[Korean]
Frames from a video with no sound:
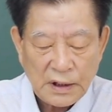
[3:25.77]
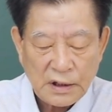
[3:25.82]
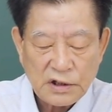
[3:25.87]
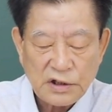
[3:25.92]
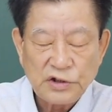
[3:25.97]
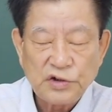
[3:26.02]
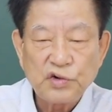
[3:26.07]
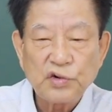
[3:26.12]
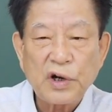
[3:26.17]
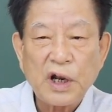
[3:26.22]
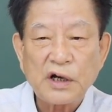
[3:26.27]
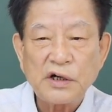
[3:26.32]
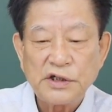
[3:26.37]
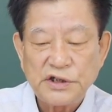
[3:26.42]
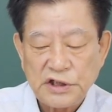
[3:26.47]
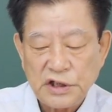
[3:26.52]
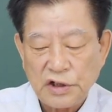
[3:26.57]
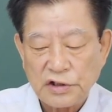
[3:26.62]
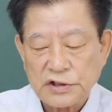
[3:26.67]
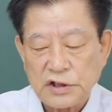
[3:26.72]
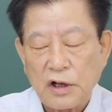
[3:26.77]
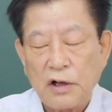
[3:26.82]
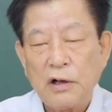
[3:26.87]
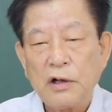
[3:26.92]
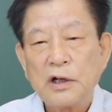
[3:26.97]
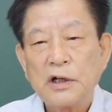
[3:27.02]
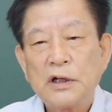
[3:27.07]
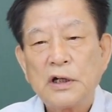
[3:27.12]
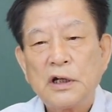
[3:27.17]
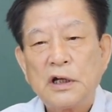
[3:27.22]
그 주례를
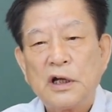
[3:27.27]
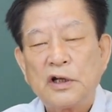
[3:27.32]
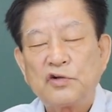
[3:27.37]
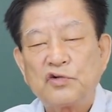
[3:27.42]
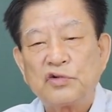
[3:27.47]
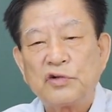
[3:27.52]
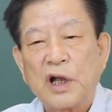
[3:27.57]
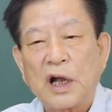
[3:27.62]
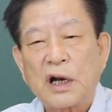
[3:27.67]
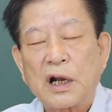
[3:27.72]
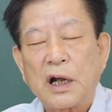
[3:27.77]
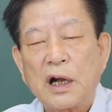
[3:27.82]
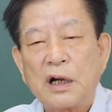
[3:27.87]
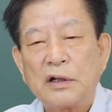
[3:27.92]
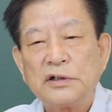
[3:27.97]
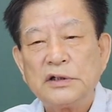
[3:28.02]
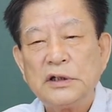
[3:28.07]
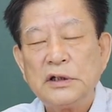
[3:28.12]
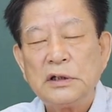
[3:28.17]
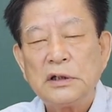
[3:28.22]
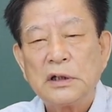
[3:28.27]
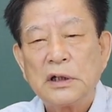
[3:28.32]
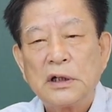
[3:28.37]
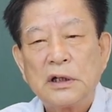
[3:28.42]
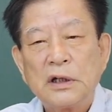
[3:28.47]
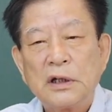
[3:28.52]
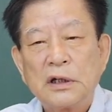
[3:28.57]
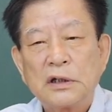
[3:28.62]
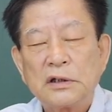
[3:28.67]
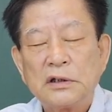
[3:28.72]
지어서 주나라의
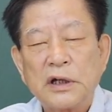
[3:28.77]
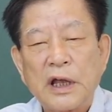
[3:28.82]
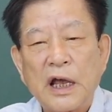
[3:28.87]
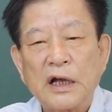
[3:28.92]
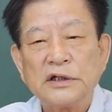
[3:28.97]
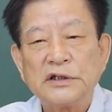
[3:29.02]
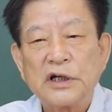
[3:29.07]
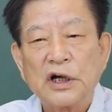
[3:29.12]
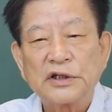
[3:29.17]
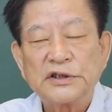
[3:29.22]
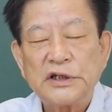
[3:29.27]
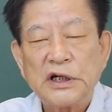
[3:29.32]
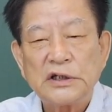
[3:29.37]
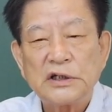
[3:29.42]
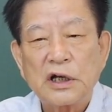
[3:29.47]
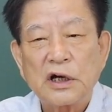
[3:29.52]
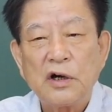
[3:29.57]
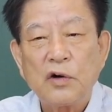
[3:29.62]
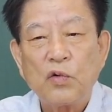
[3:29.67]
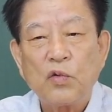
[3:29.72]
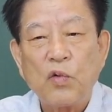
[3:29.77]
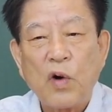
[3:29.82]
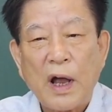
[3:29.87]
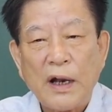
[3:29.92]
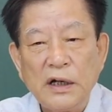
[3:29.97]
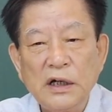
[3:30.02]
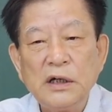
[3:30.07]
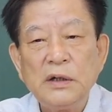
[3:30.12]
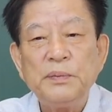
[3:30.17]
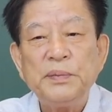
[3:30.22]
그 행정체제를
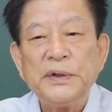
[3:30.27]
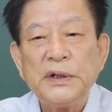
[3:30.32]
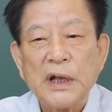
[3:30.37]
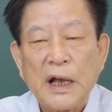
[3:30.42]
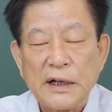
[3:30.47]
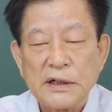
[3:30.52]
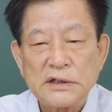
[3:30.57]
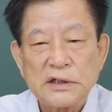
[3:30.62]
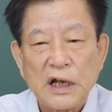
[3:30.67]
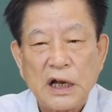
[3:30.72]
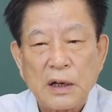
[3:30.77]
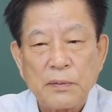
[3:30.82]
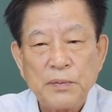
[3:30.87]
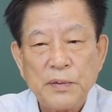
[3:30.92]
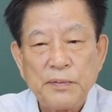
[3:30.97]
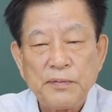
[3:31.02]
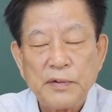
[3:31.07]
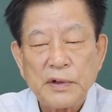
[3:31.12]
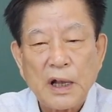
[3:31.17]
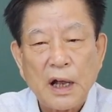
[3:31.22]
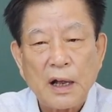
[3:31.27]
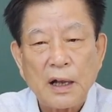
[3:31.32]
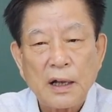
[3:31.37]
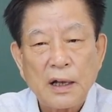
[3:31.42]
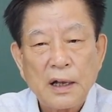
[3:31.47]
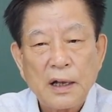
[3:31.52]
완비한 사람입니다.